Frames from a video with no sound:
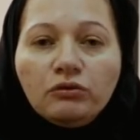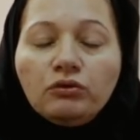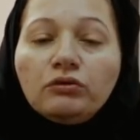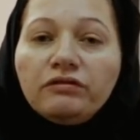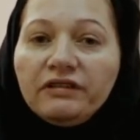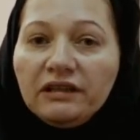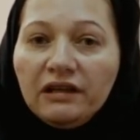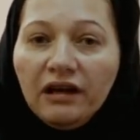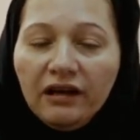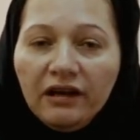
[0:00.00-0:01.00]
ردود فعل
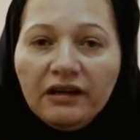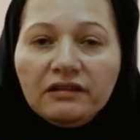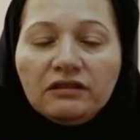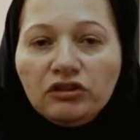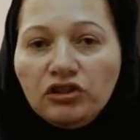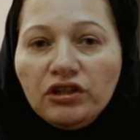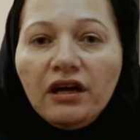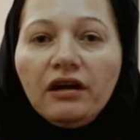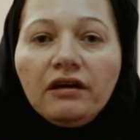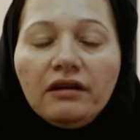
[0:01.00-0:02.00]
الآخرين اتجاه